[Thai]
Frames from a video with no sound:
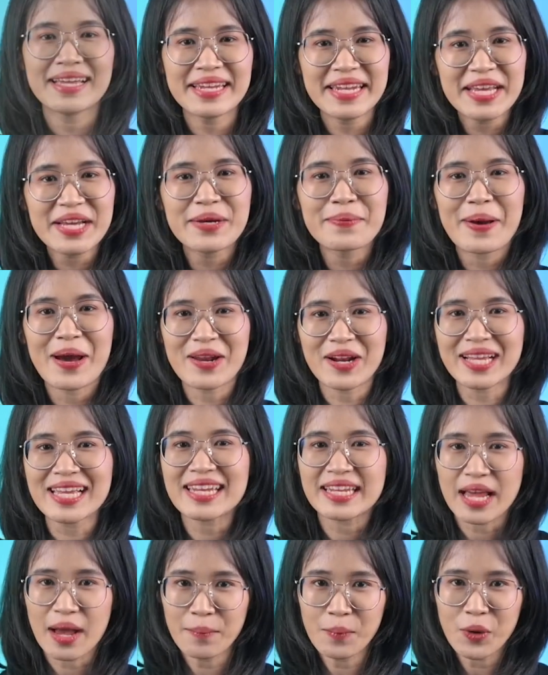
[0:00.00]
นี่คือภาร
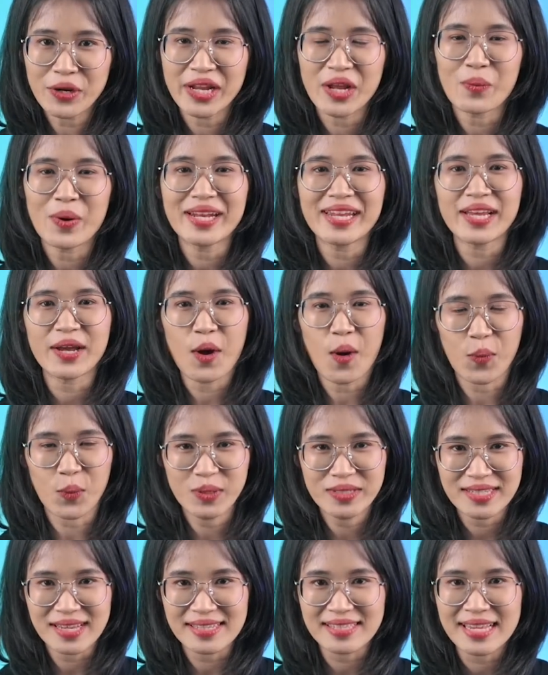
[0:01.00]
กิจทั้งหมดในวันนี้ของ
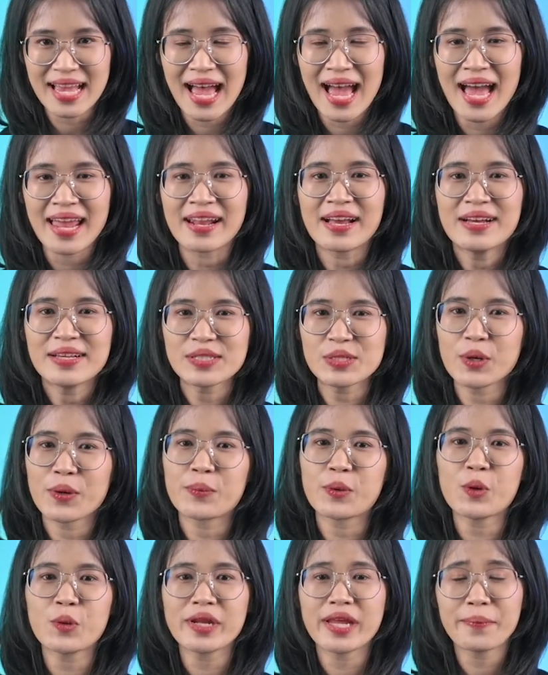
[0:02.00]
คุณชัดชาติ ส่วน
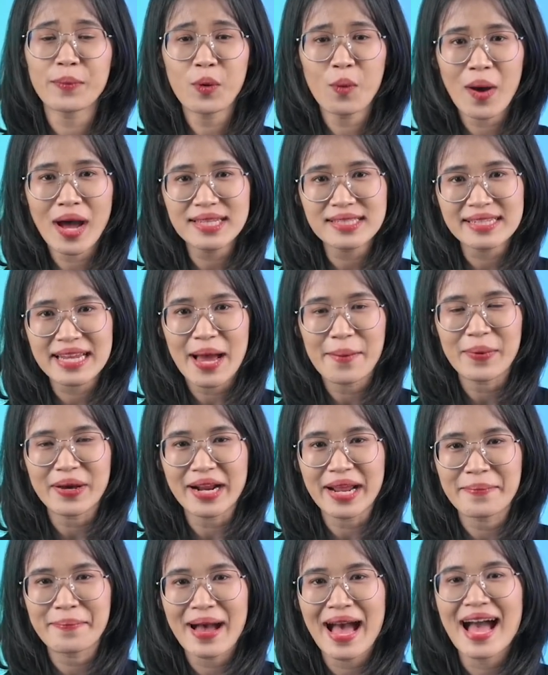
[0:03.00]
พรุ่งนี้ผู้ว่าจะทำ
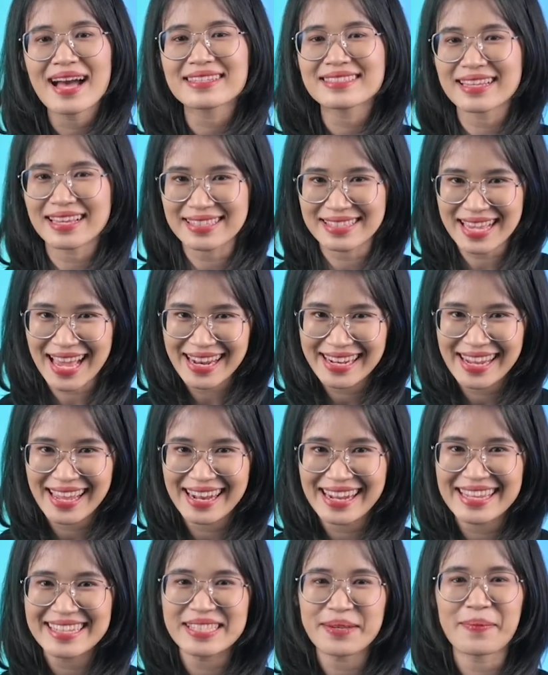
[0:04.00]
อะไรบ้างชัดชาติเด
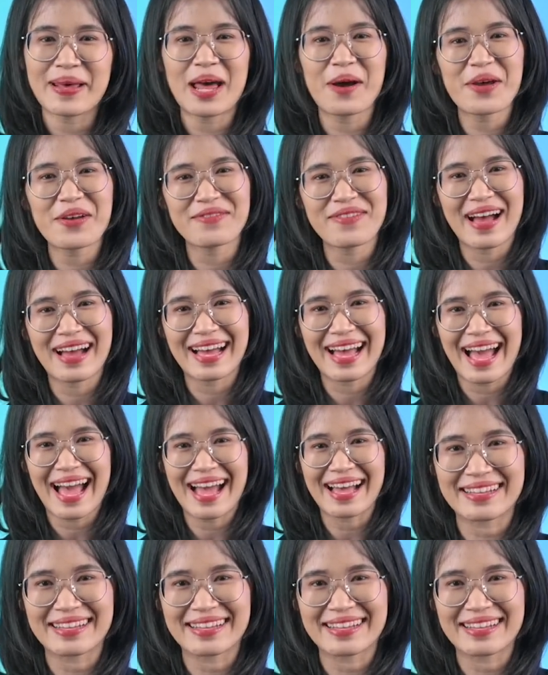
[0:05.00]
ลี่จะมาเล่าให้ฟังค่ะ